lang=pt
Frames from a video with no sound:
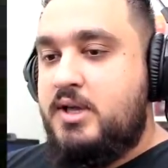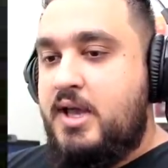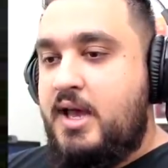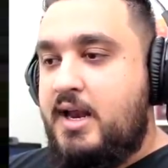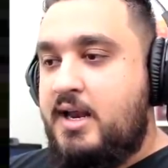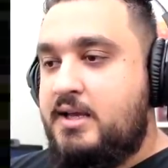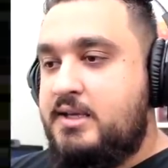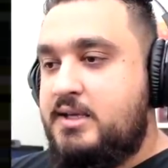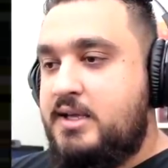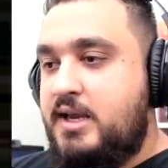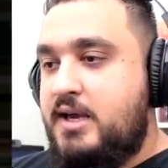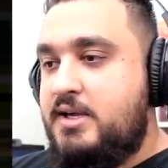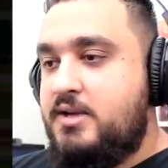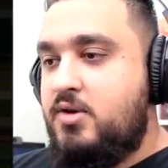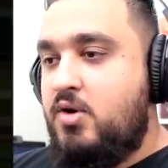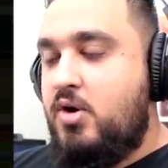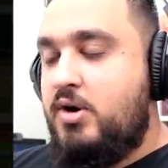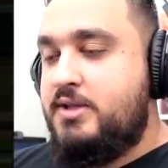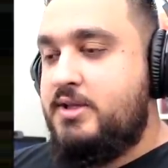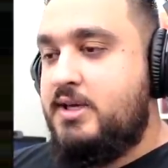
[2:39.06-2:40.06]
Ela, ele
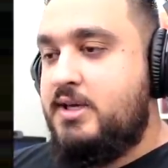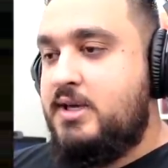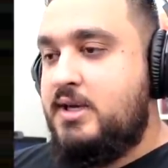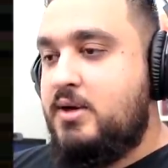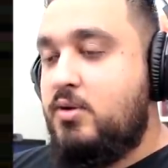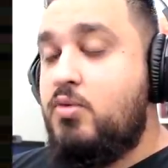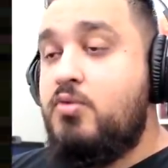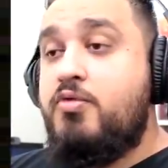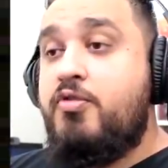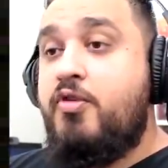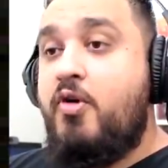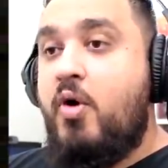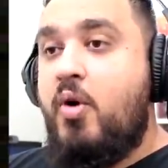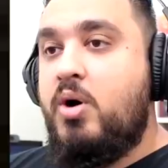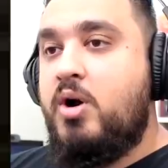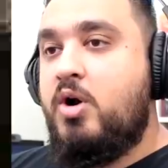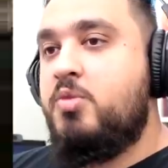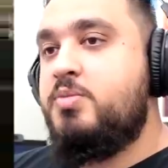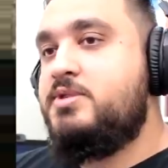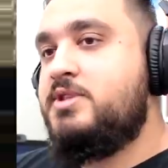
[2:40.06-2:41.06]
roda com
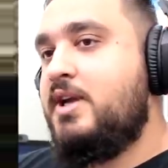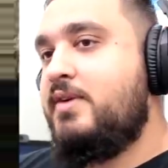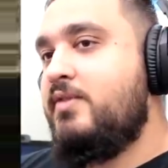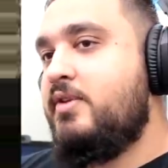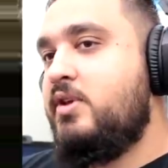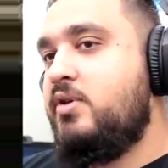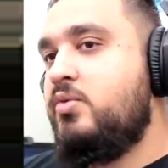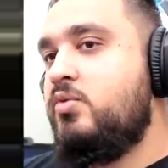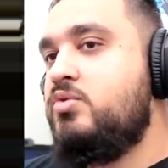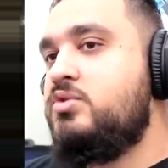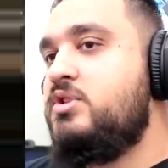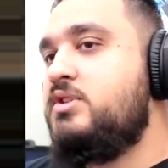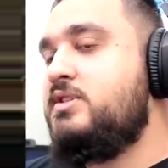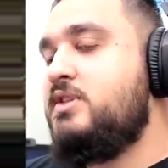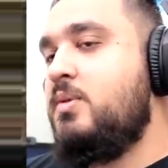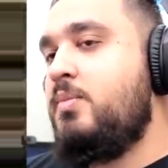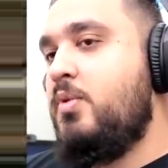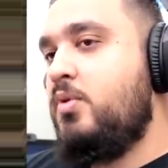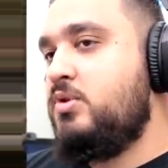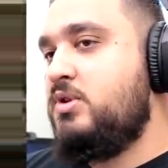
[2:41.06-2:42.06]
folga. Observa que o uso de
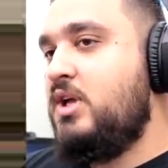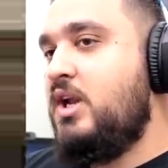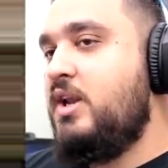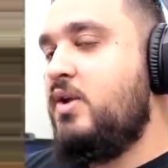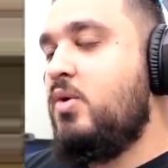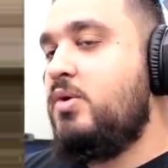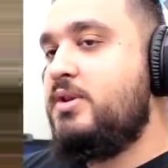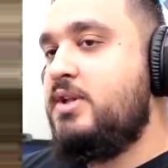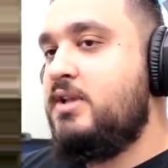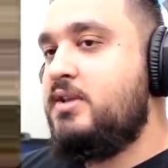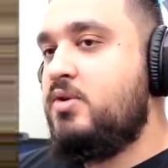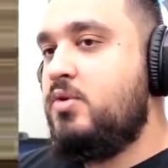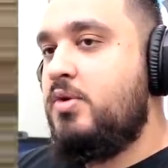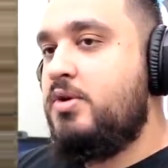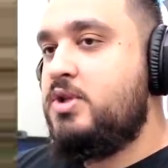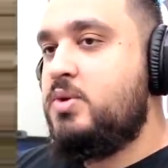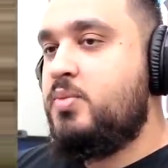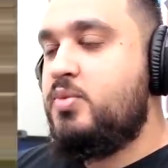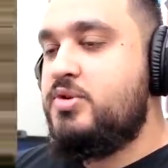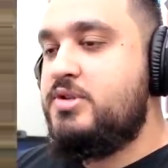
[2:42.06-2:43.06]
CPU está ali em
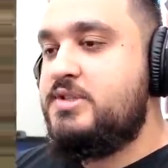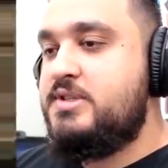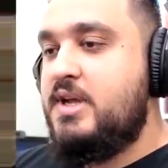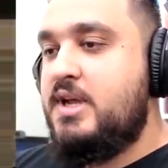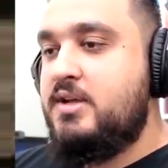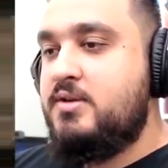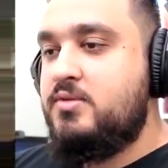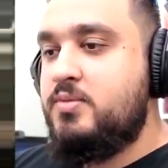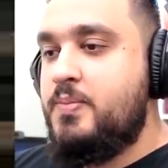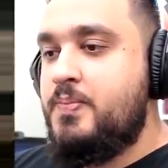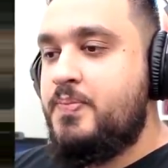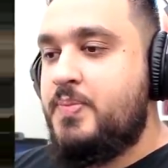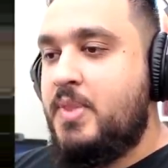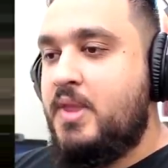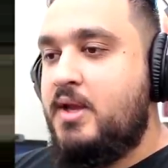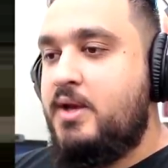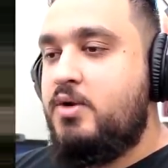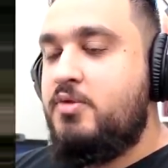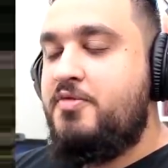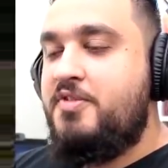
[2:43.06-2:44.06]
88%,
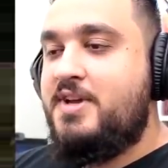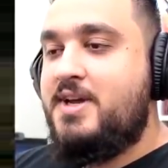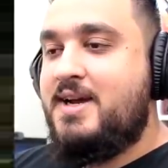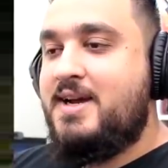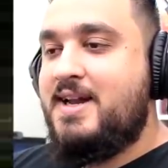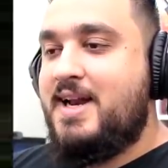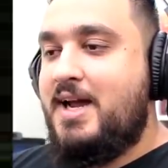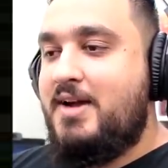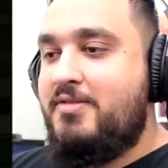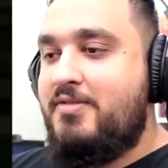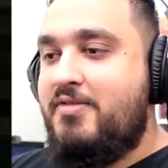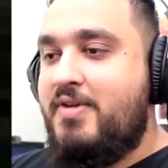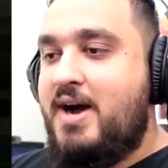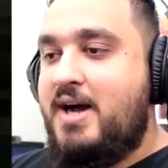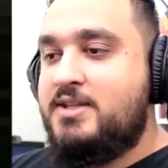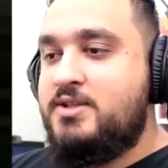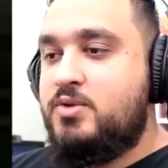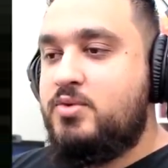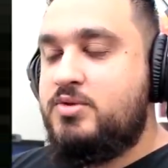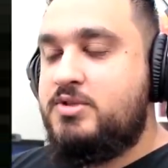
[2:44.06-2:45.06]
não fica
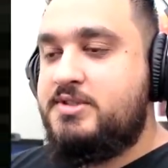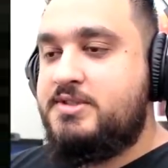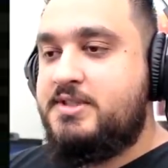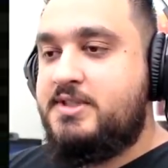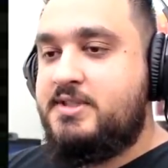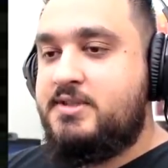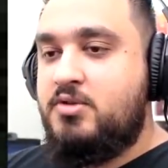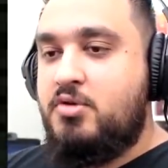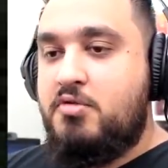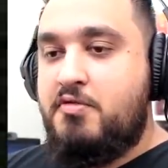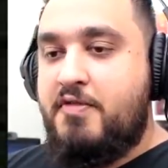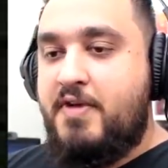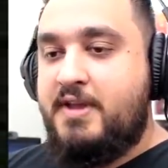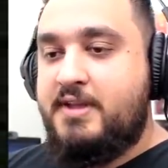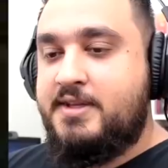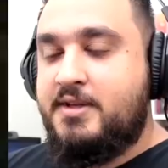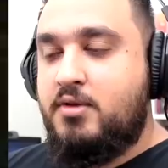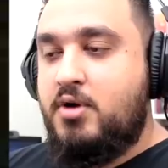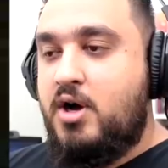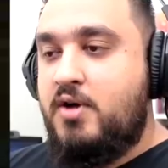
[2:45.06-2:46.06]
cravado nos
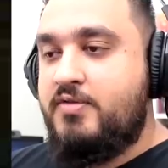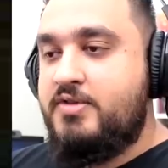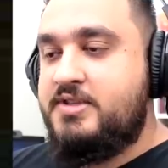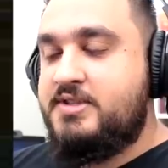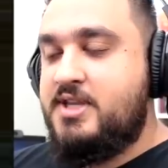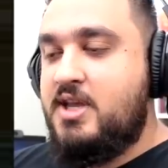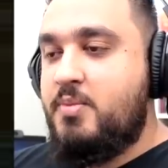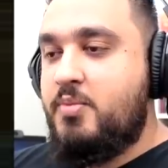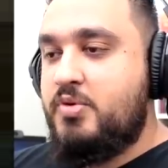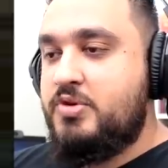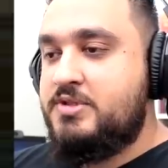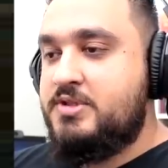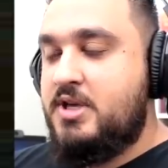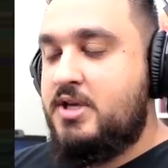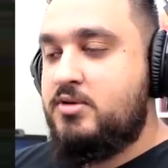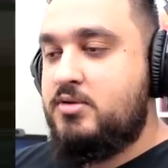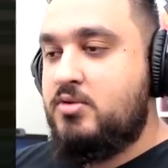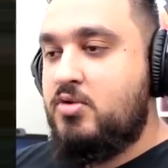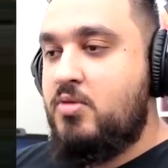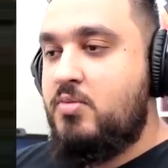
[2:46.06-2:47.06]
99%,
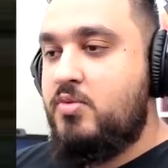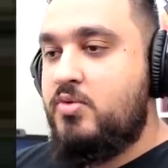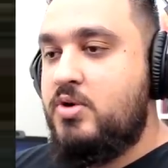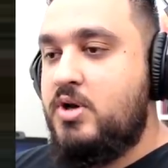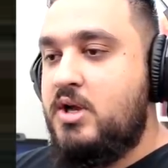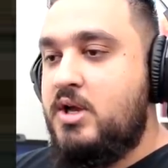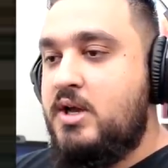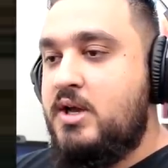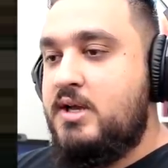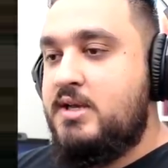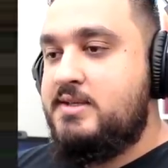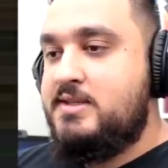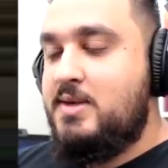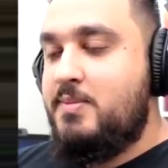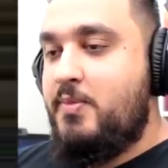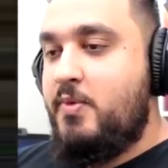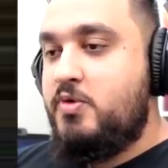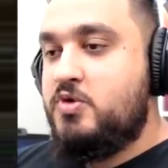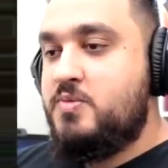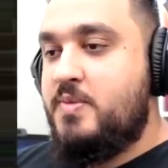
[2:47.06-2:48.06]
100% como
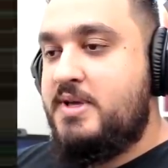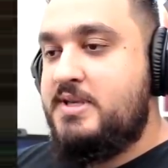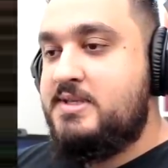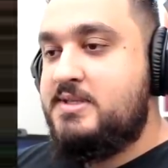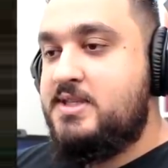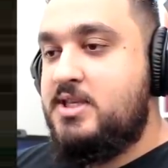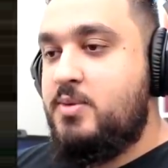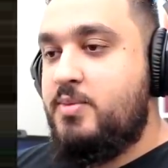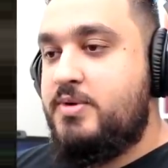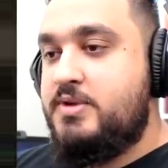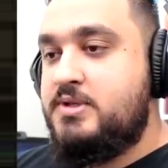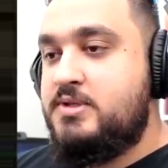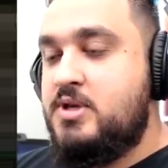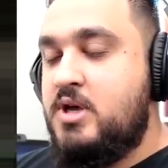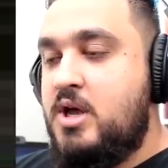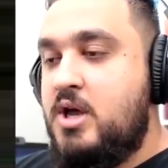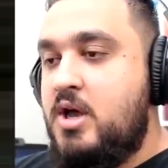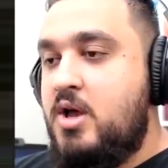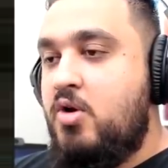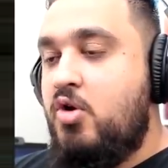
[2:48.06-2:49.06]
CPUs mais simples.
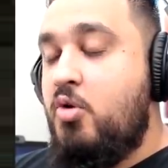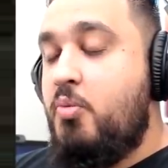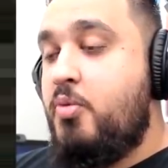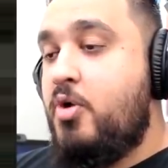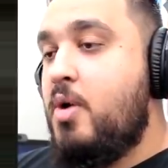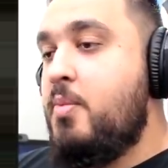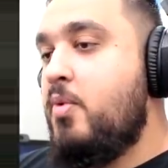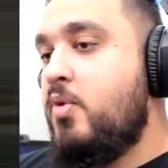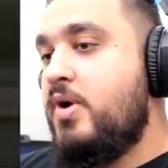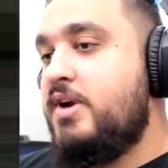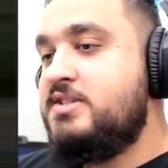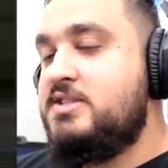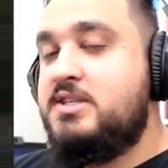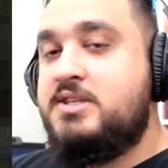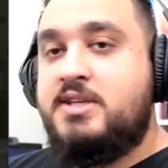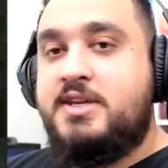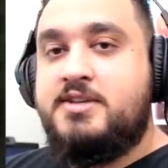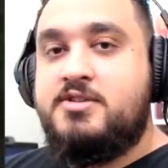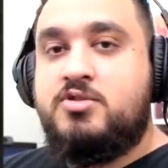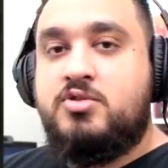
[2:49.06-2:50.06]
O próprio Ryzen
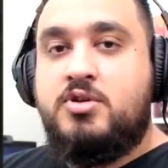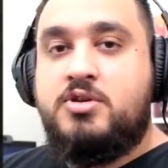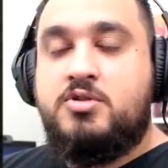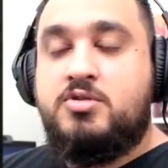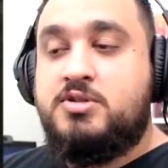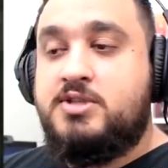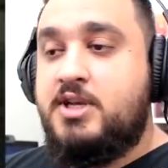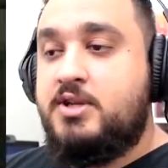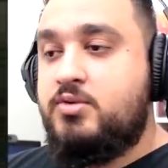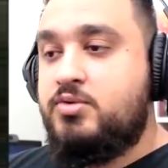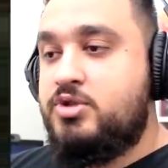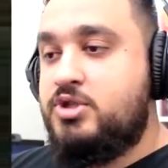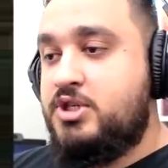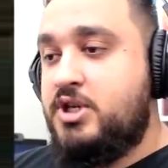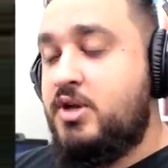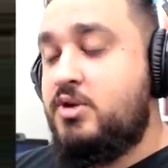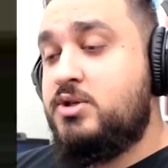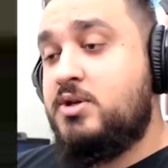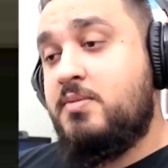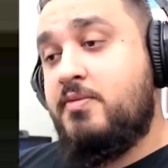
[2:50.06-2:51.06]
3
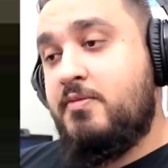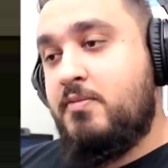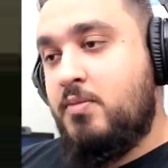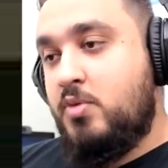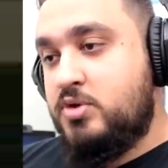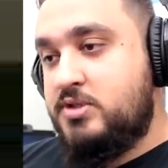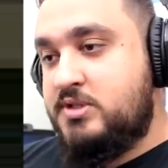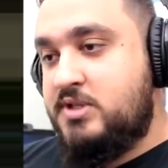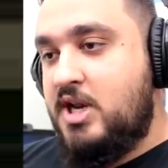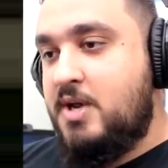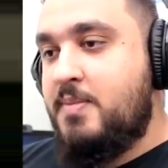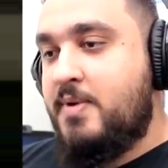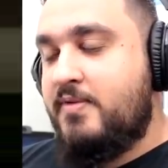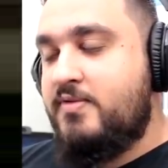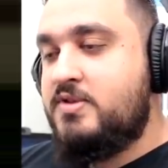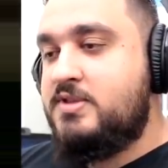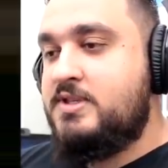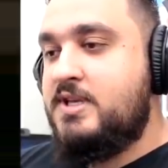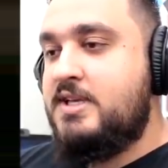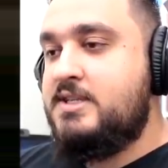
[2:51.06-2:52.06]
2200G eu já mostrei para
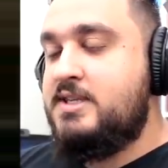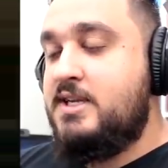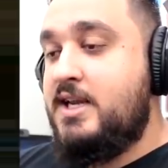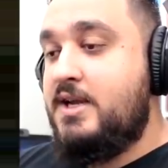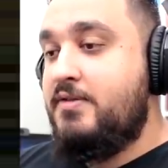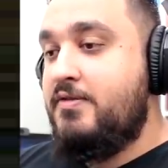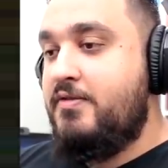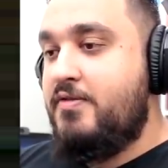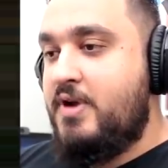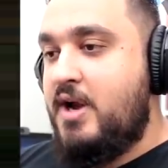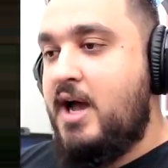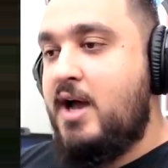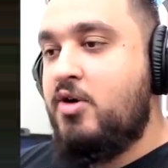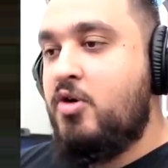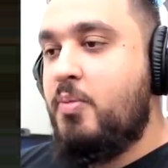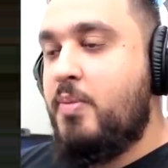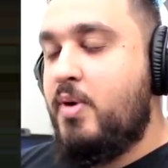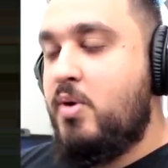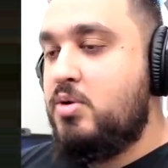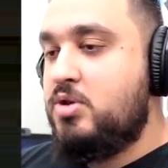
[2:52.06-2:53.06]
vocês, ele é
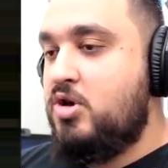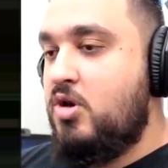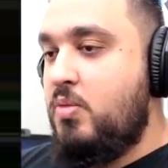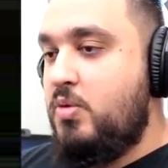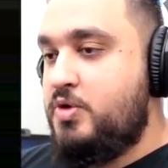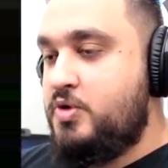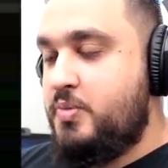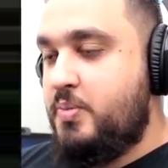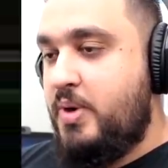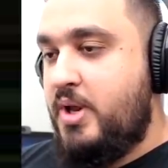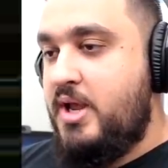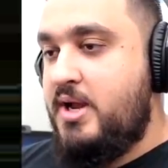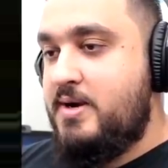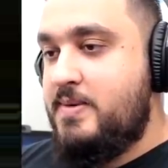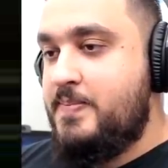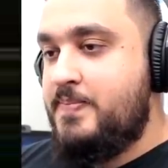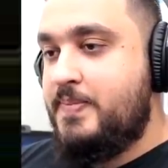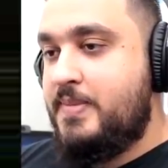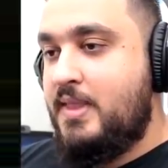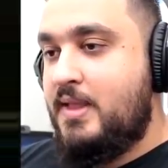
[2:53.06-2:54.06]
fraco para rodar o
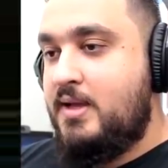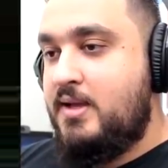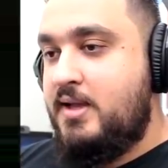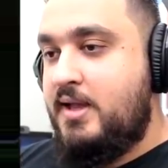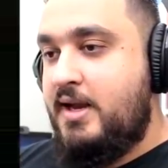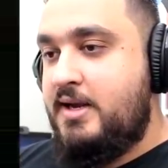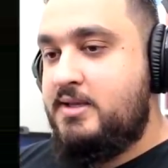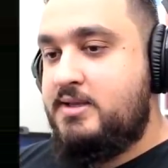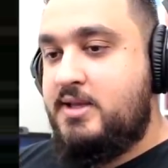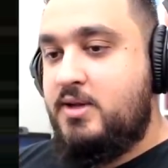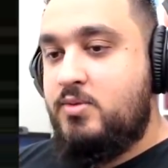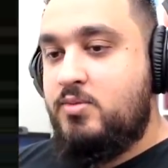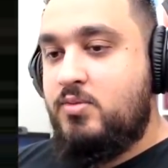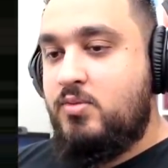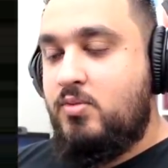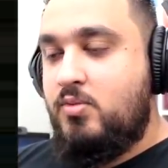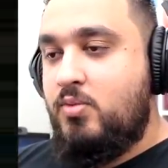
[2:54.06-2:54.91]
multiplayer. Ele tem um,